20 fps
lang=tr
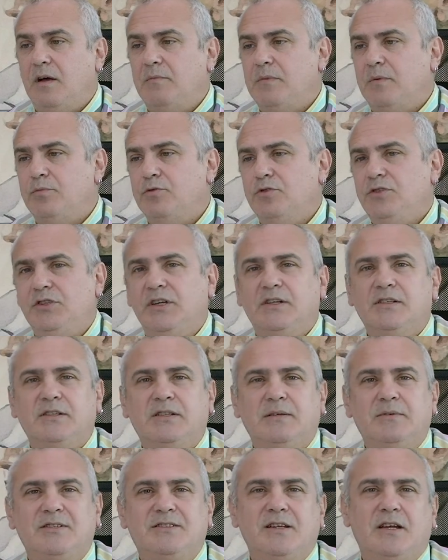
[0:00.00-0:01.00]
Ama bunun
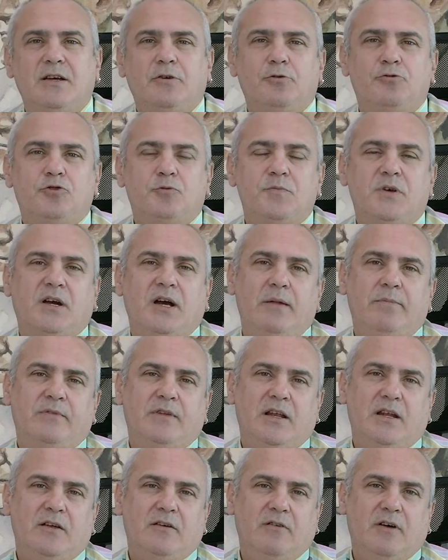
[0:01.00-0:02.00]
yanında mesela küçük bir
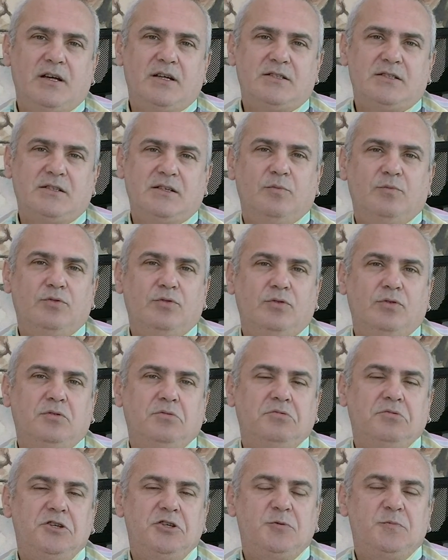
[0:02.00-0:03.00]
kalp deliği var. Bu
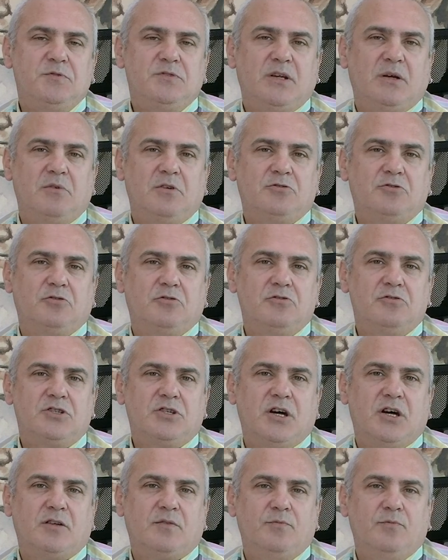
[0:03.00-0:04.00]
hiçbir zaman sorun
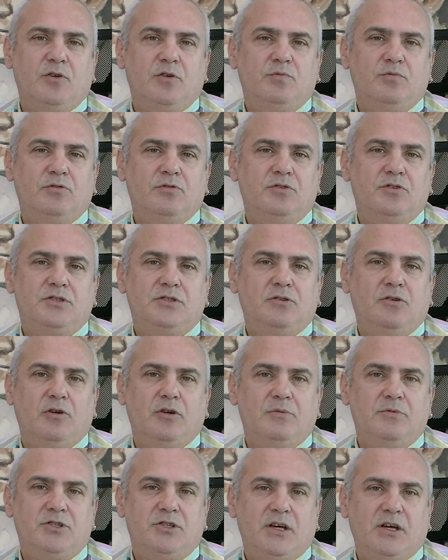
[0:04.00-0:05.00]
çıkartmıyor. Bunun için
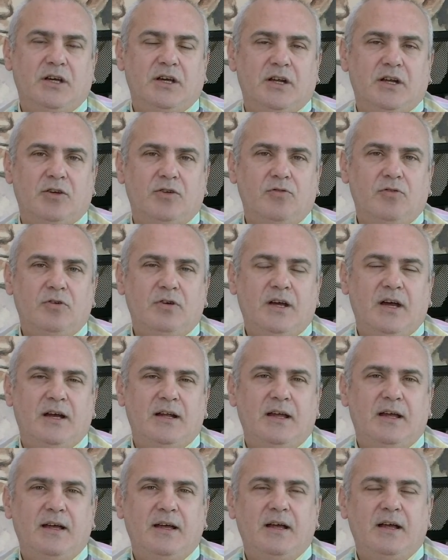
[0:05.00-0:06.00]
öyle bir şeye gerek yok.
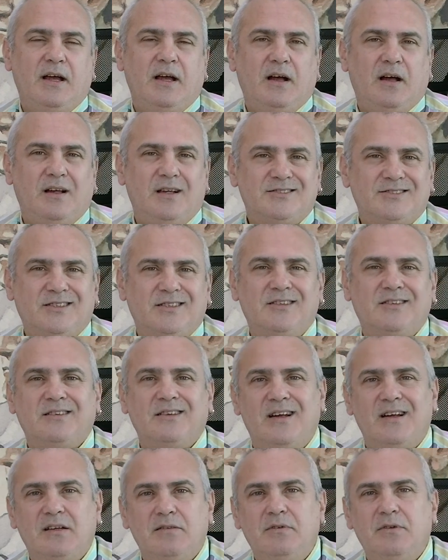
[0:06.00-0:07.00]
Yani
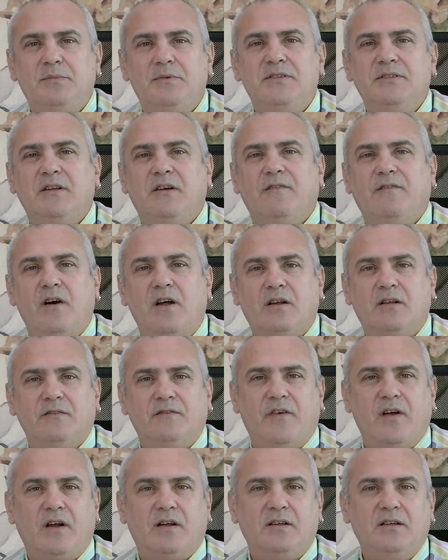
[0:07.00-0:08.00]
Hastalıklar da birbirinden farklı
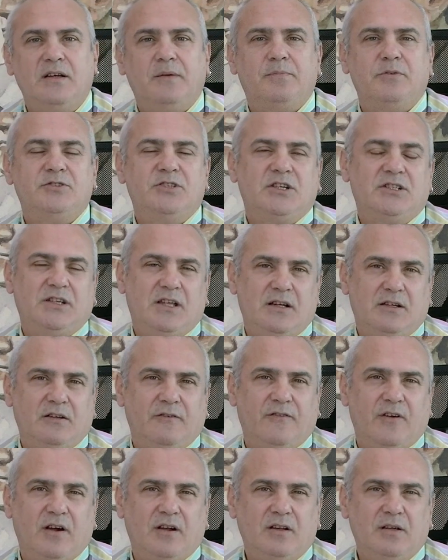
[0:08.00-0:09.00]
farklı, yapılacak şeyler de
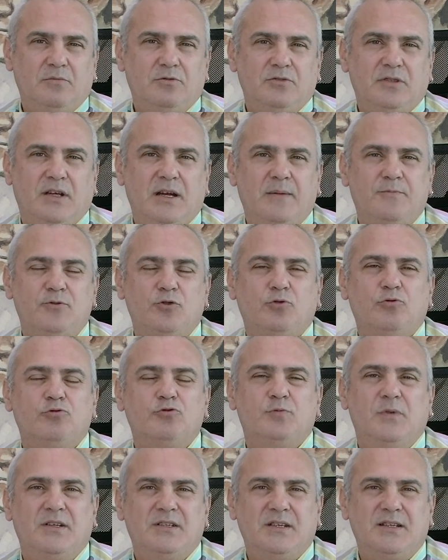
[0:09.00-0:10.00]
farklı. Bunlar hep çok
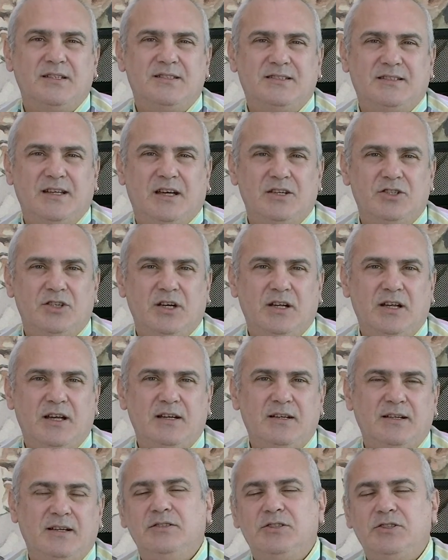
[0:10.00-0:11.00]
uzmanlık isteyen
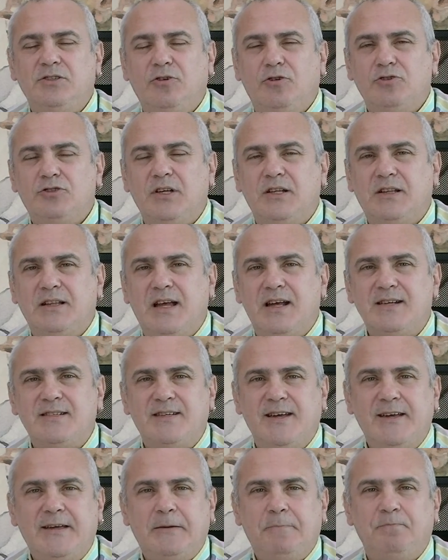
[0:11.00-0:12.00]
şeyler. İşi
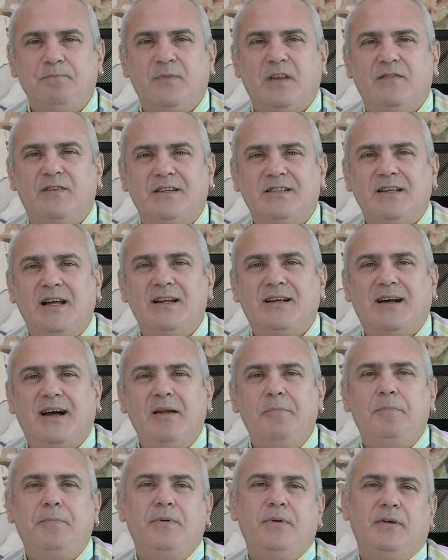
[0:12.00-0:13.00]
özetlersek, fetal
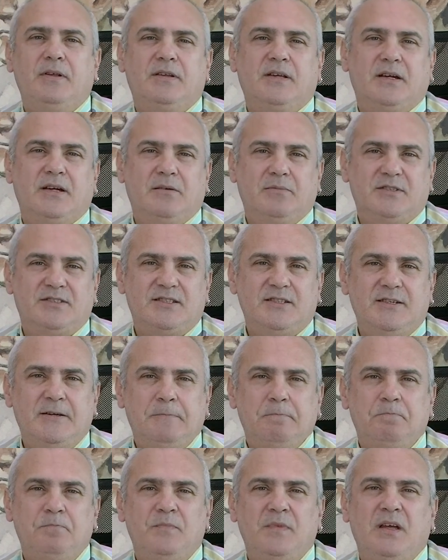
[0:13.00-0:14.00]
kalp taraması,
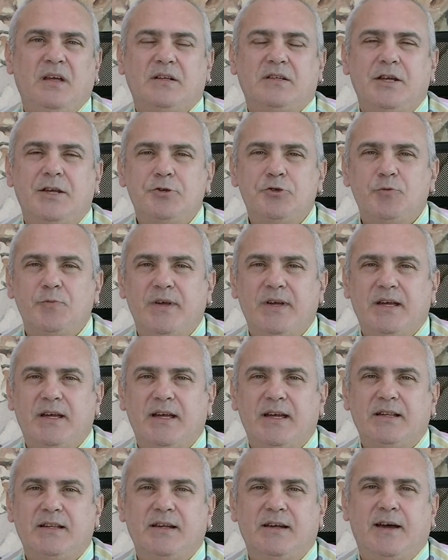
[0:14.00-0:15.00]
tecrübe
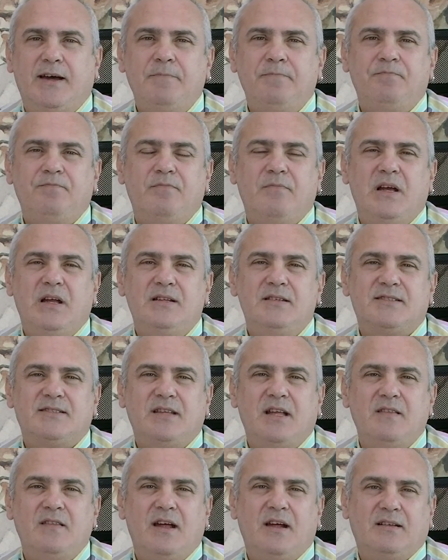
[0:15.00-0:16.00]
gerektiren, belli
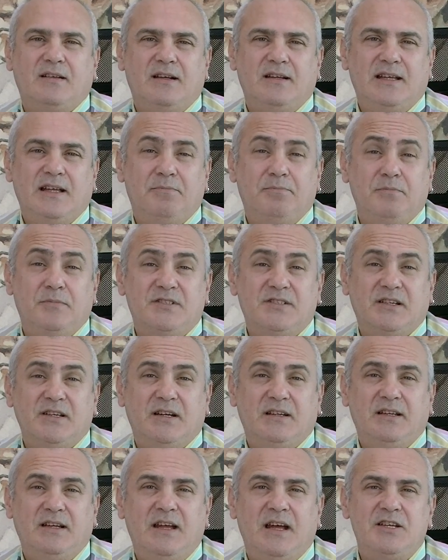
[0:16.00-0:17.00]
standartlarda yapılması
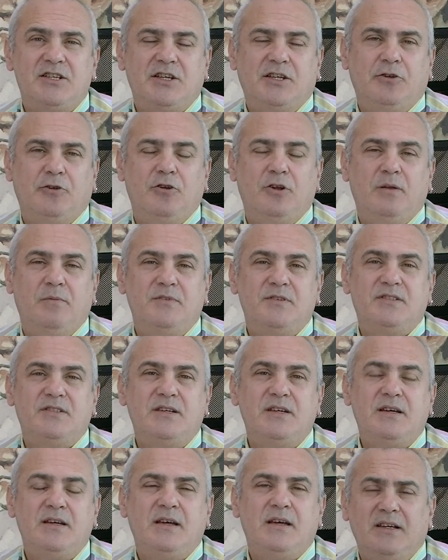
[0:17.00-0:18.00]
gerektiren, her şeyden
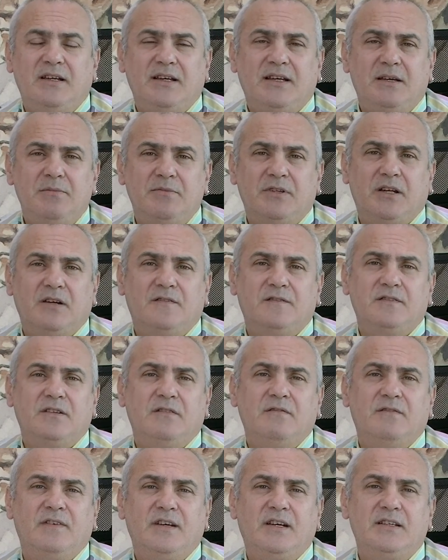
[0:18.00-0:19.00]
önemlisi hekim
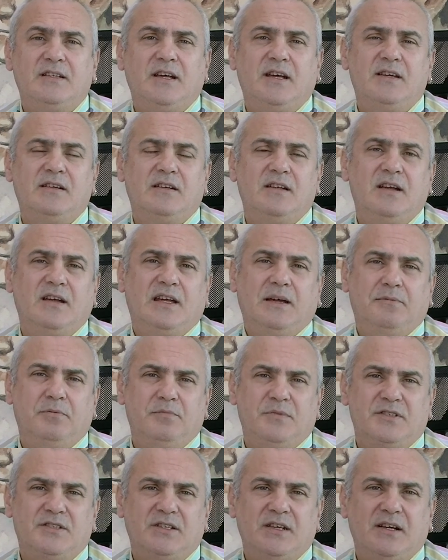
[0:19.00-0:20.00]
tarafından vakit ayrılarak
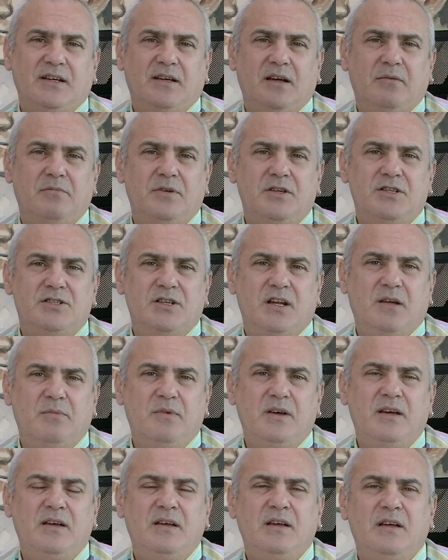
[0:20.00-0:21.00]
yapılması gereken bir
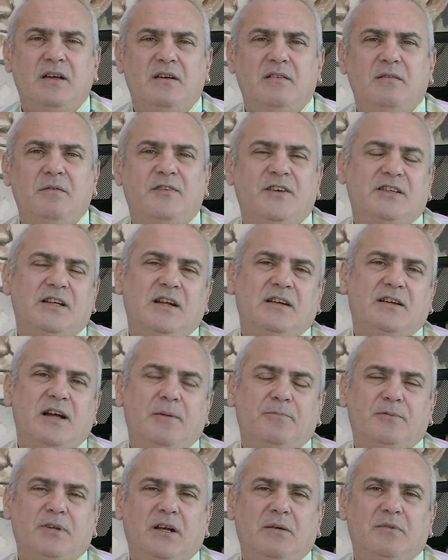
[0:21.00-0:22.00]
inceleme. Ve bir fetal
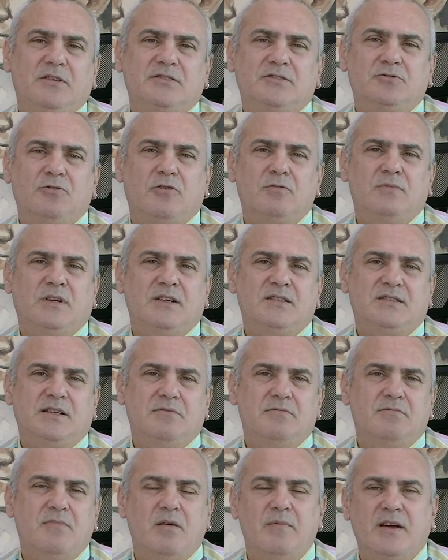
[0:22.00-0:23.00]
kalp taraması normal ise
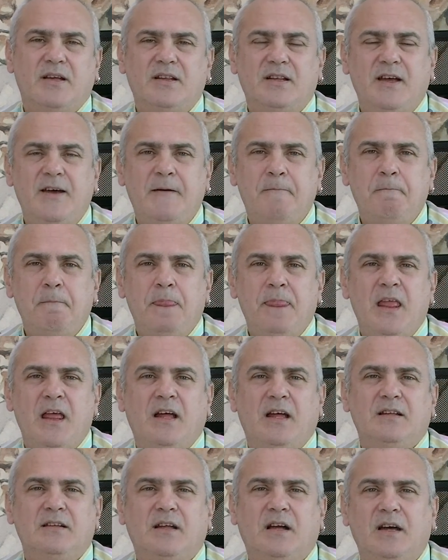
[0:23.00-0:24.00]
bir bebekte
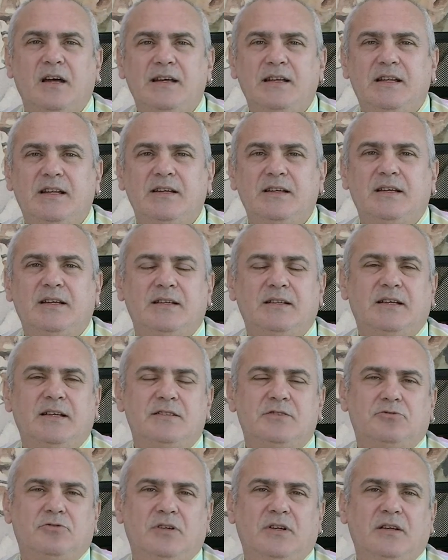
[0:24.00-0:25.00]
daha ileri
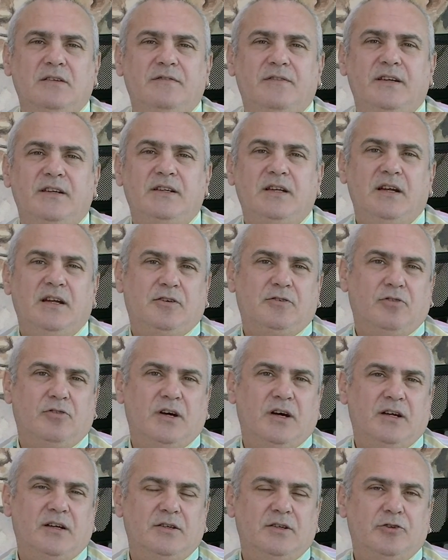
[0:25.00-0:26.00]
test olan fetal
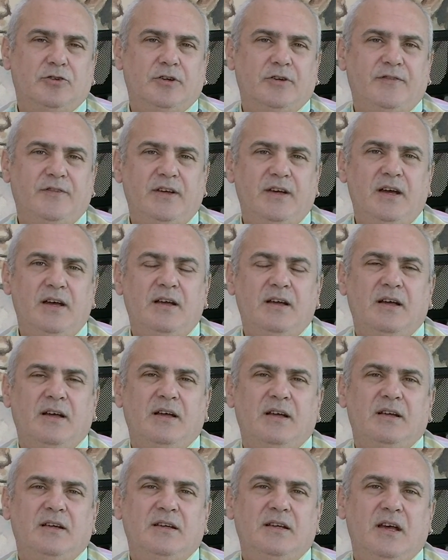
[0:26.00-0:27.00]
ekokardiyografiye
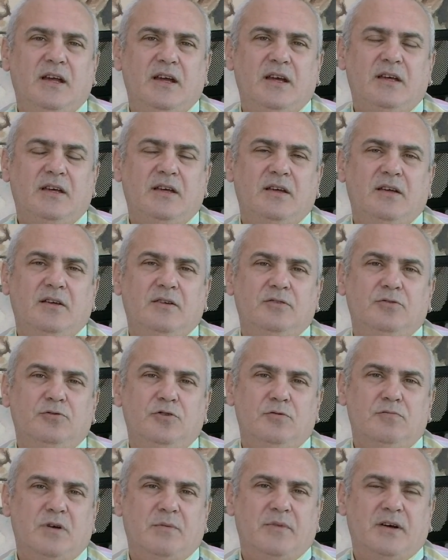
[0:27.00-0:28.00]
gerek
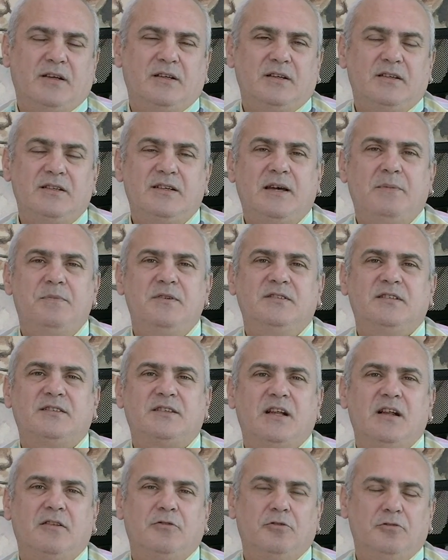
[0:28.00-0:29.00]
duyulmamaktadır. Hepinize
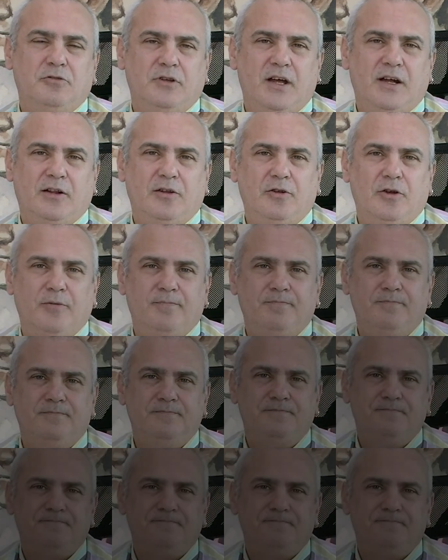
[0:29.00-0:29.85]
sağlıklı günler diliyorum.